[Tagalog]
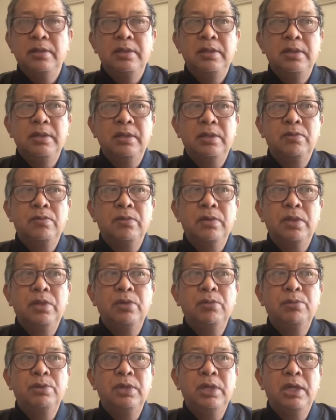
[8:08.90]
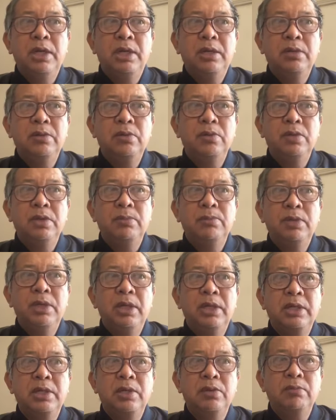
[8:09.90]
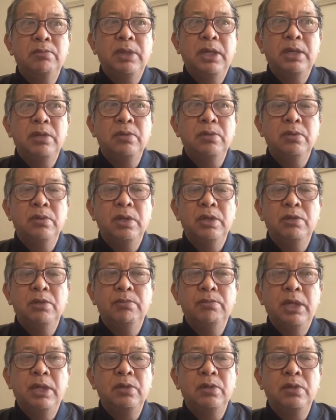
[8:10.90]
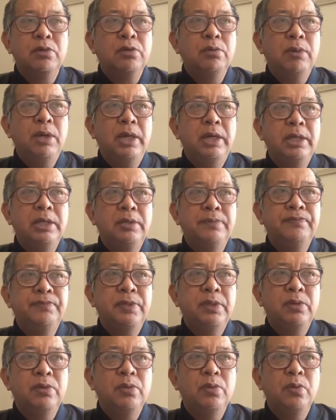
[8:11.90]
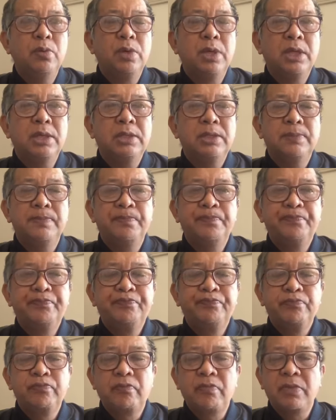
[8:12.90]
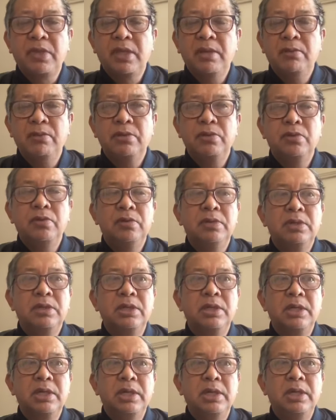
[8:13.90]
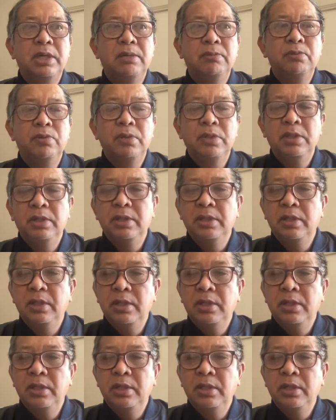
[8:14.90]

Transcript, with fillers: I, eh, ano mo na lang, kunin mo lang yung bangko, anong bangko kumain, anong oras. Because doon nasagayan mo na.